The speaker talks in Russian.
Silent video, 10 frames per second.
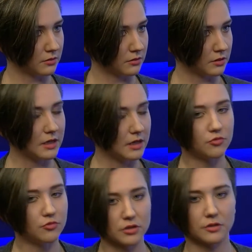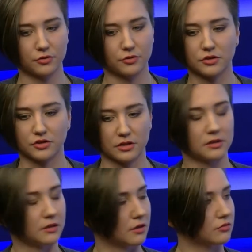Или, может, это просто сейчас
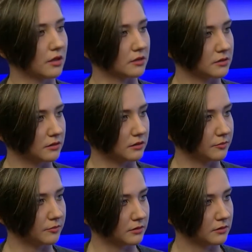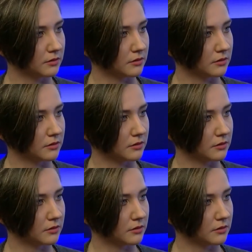такая усталость накопилась.